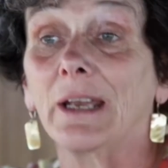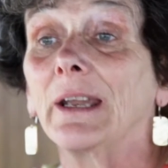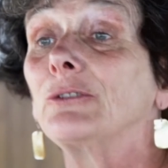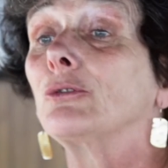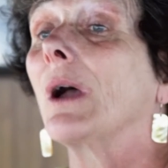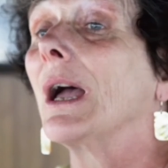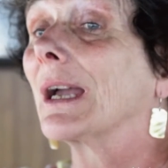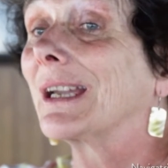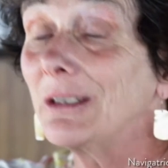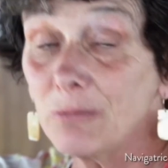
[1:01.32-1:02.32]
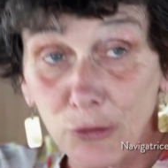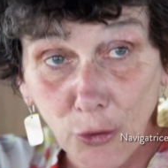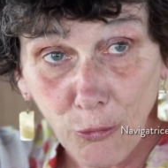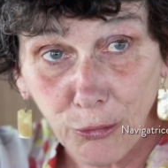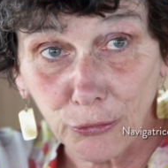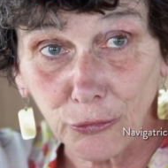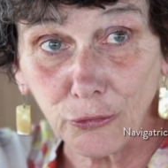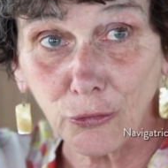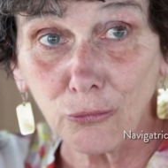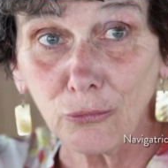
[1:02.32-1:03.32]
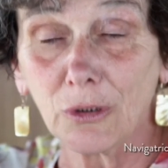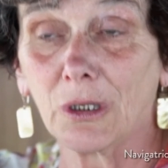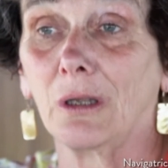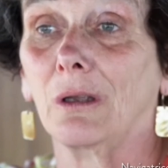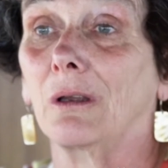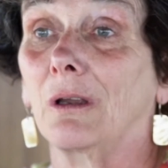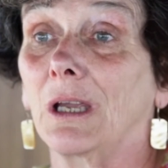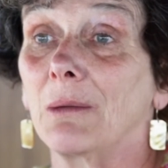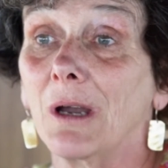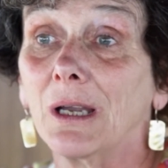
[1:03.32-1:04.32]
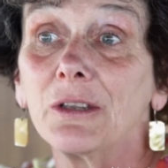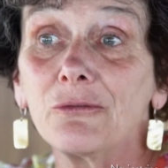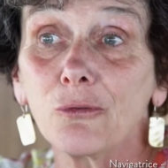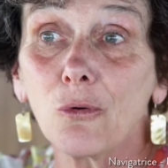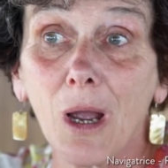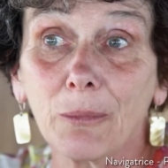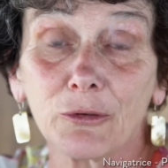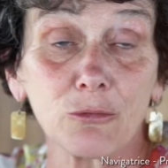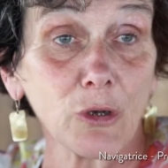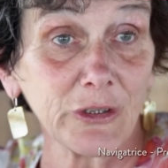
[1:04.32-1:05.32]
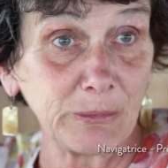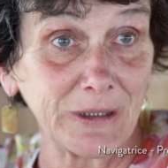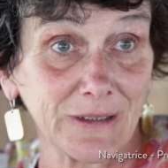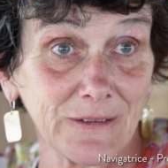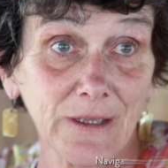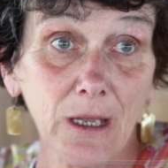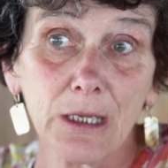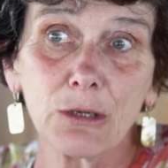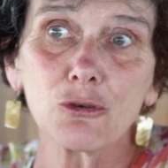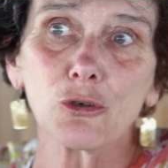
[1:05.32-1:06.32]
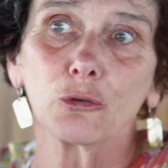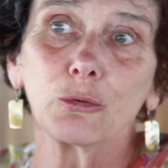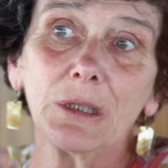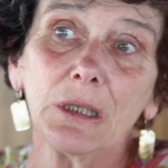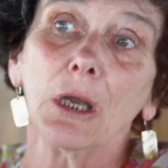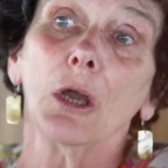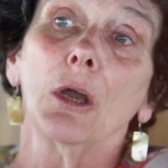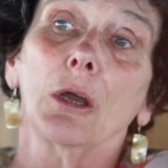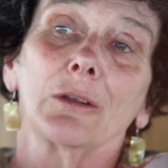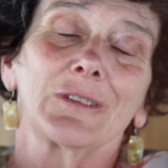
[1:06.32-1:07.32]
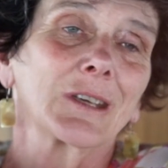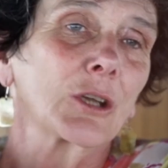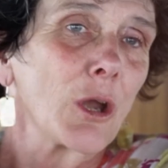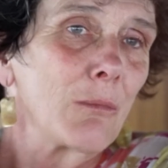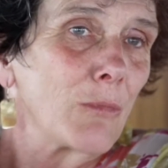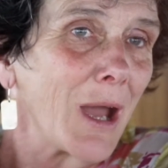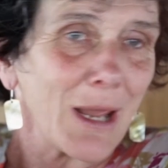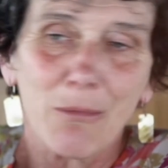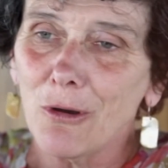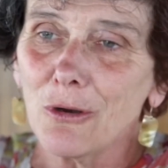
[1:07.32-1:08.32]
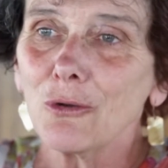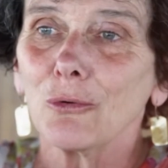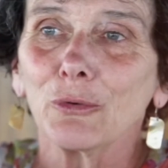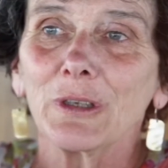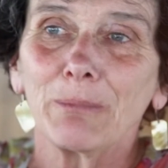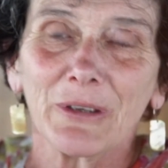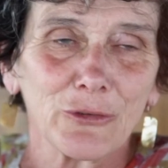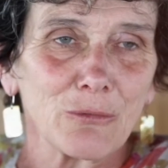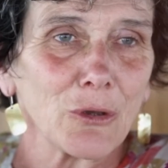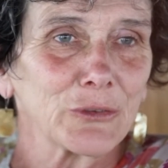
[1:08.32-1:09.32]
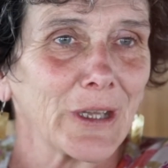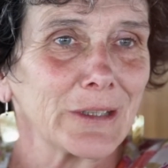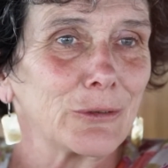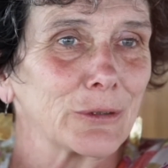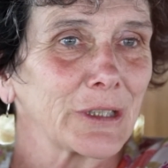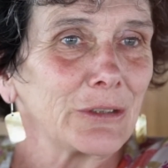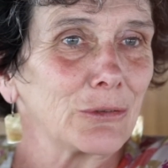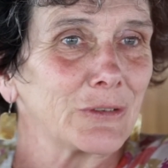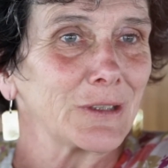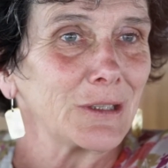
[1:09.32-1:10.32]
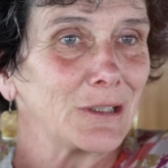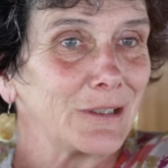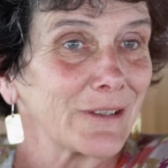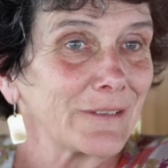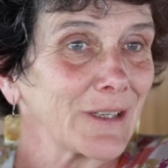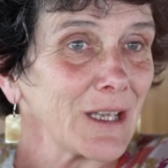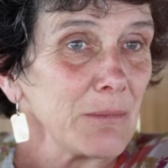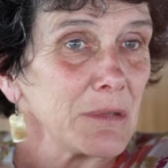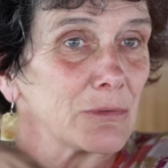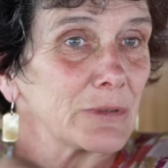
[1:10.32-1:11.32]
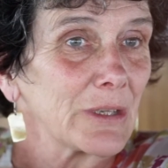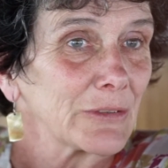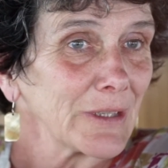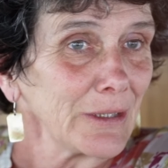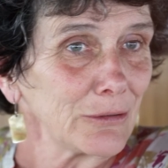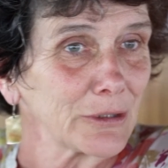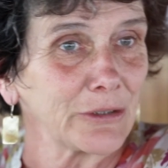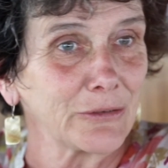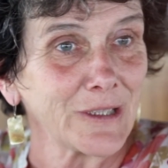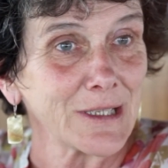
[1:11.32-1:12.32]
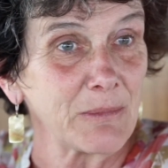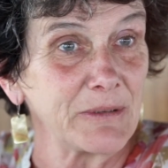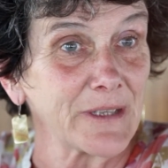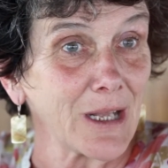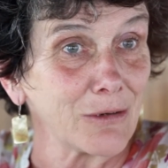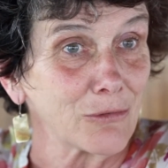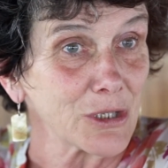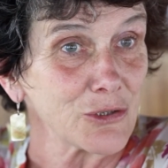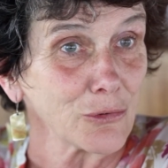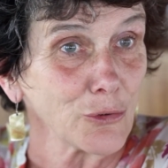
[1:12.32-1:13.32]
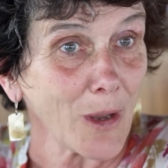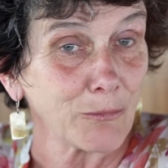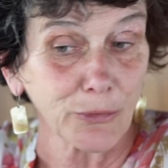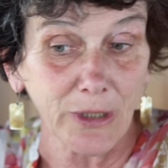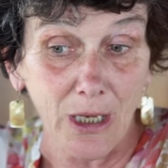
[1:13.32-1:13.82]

la nature a un rythme de reproduction, et ben, il faut absolument respecter ça. Et aujourd'hui, c'est comme à la banque, on n'est pas seulement en train de grignoter les intérêts, mais on est en train de grignoter le capital. Donc un jour, il n'y aura plus